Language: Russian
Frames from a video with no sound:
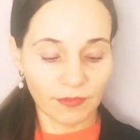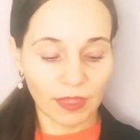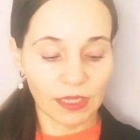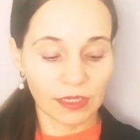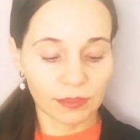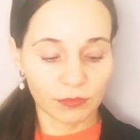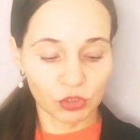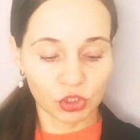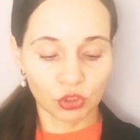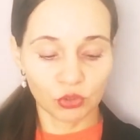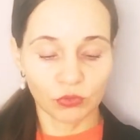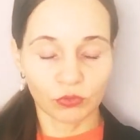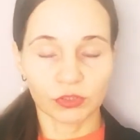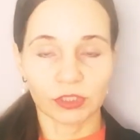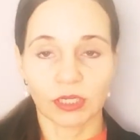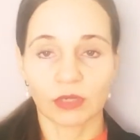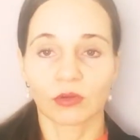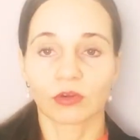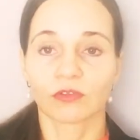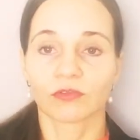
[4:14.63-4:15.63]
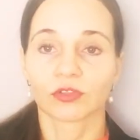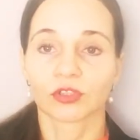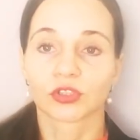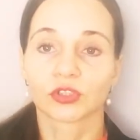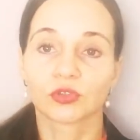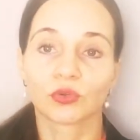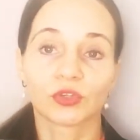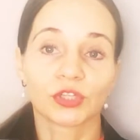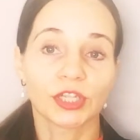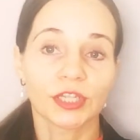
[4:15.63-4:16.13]
э, ремешок вот такой вот
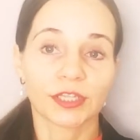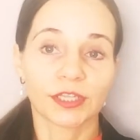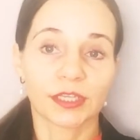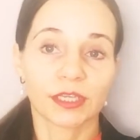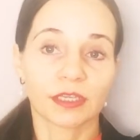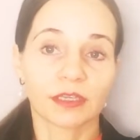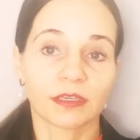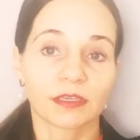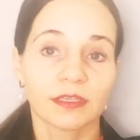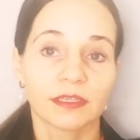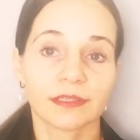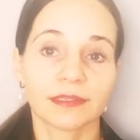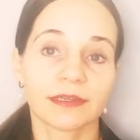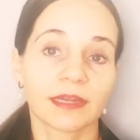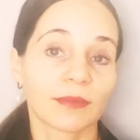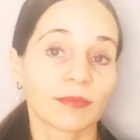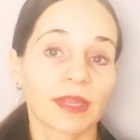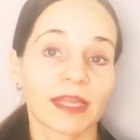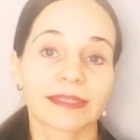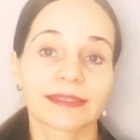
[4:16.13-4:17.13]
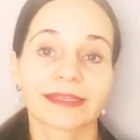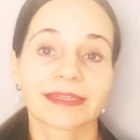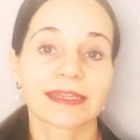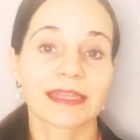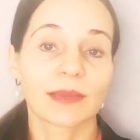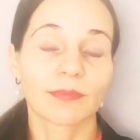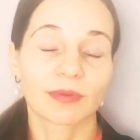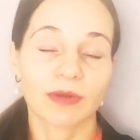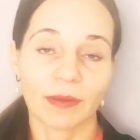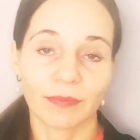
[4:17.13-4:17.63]
тоненький, и для меня это
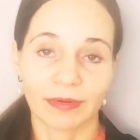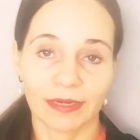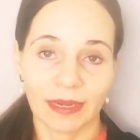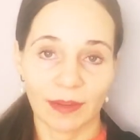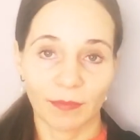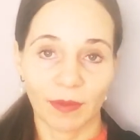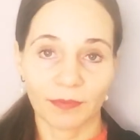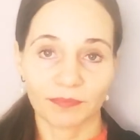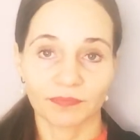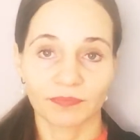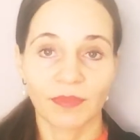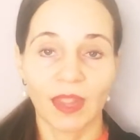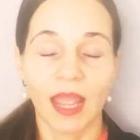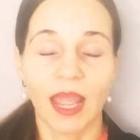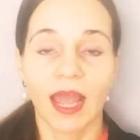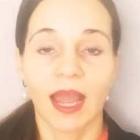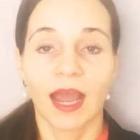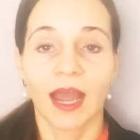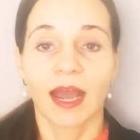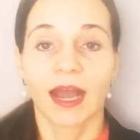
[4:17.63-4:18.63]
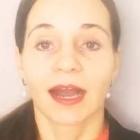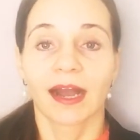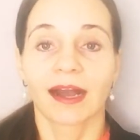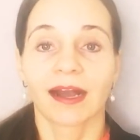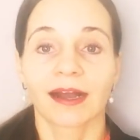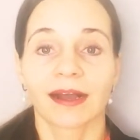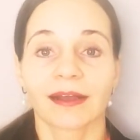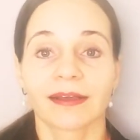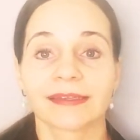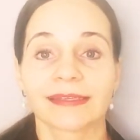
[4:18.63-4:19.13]
не проблема.
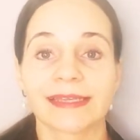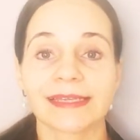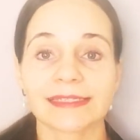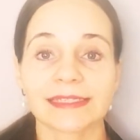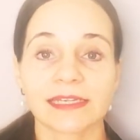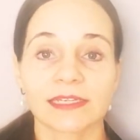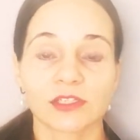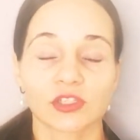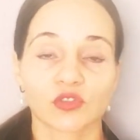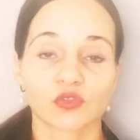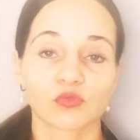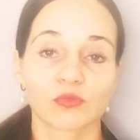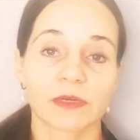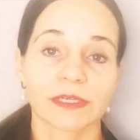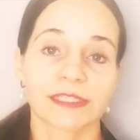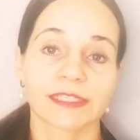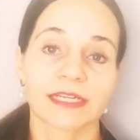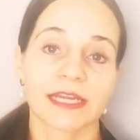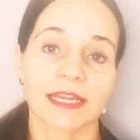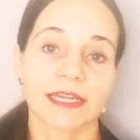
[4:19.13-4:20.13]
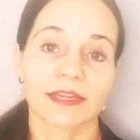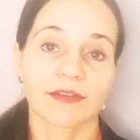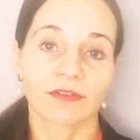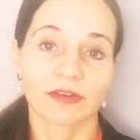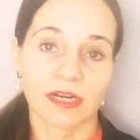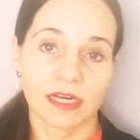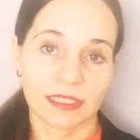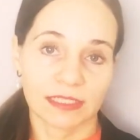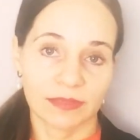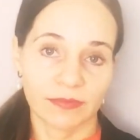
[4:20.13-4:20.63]
А, если сумка
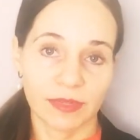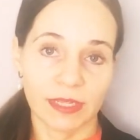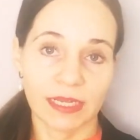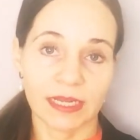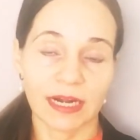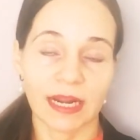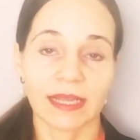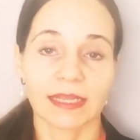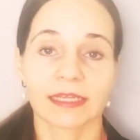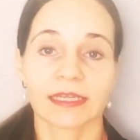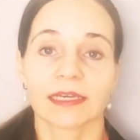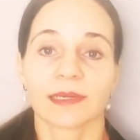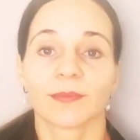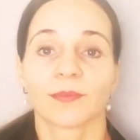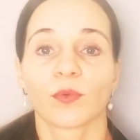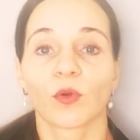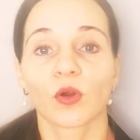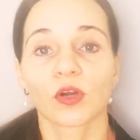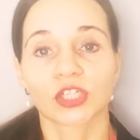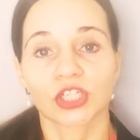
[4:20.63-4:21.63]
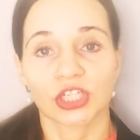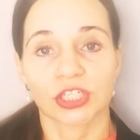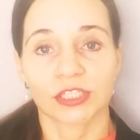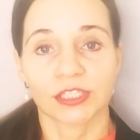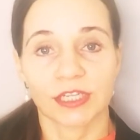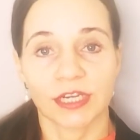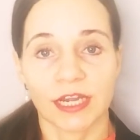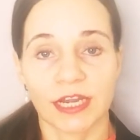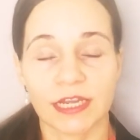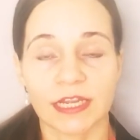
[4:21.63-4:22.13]
среднего размера или больше
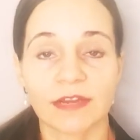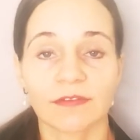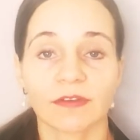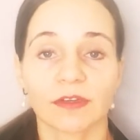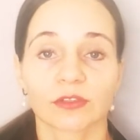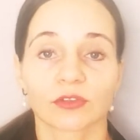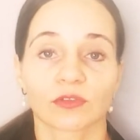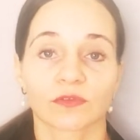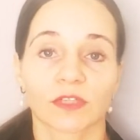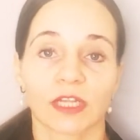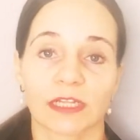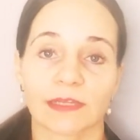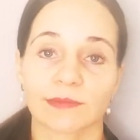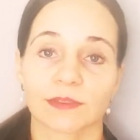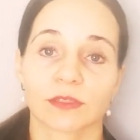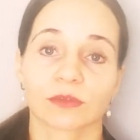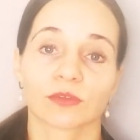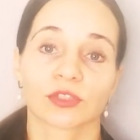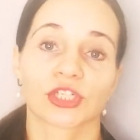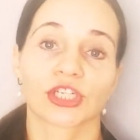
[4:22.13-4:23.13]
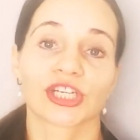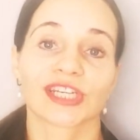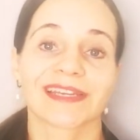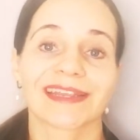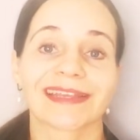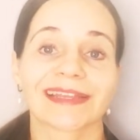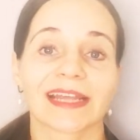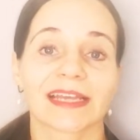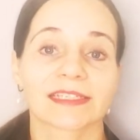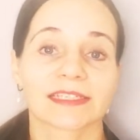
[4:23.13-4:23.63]
среднего, то в данном случае
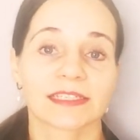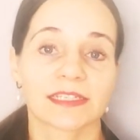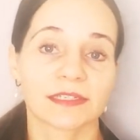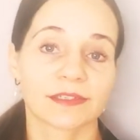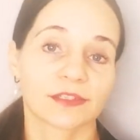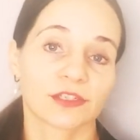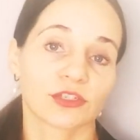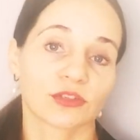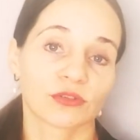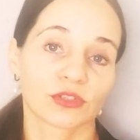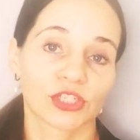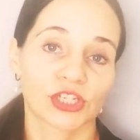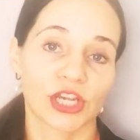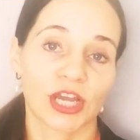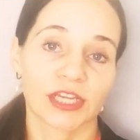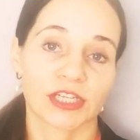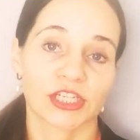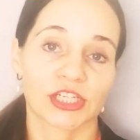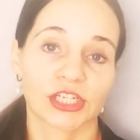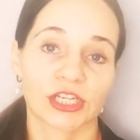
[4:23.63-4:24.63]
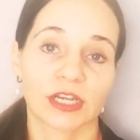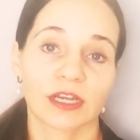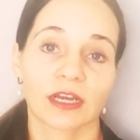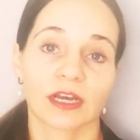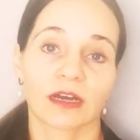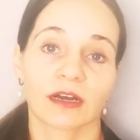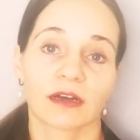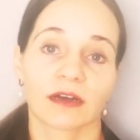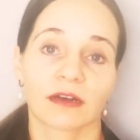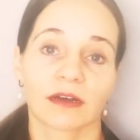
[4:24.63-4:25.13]
не носите ее
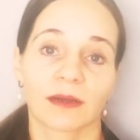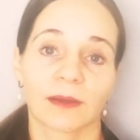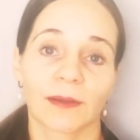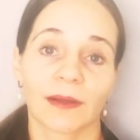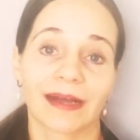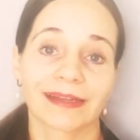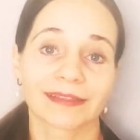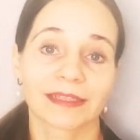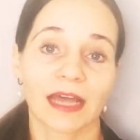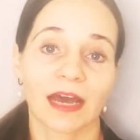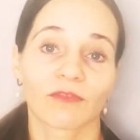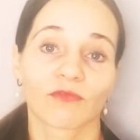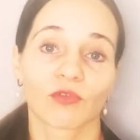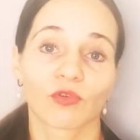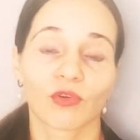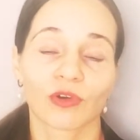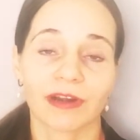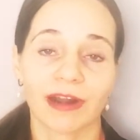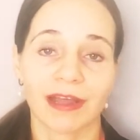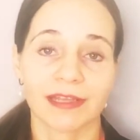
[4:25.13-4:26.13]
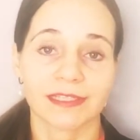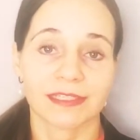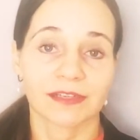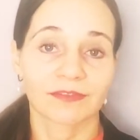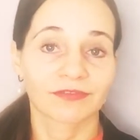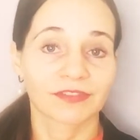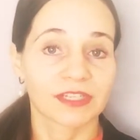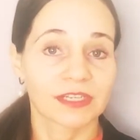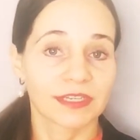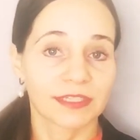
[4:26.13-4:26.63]
чаще а, одного раза
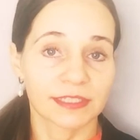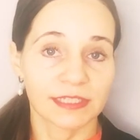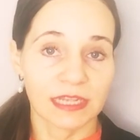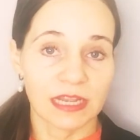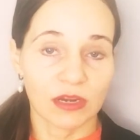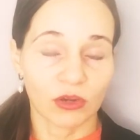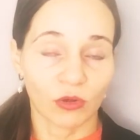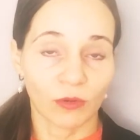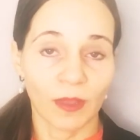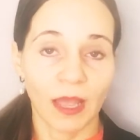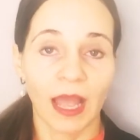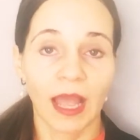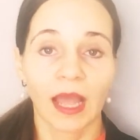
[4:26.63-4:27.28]
в неделю.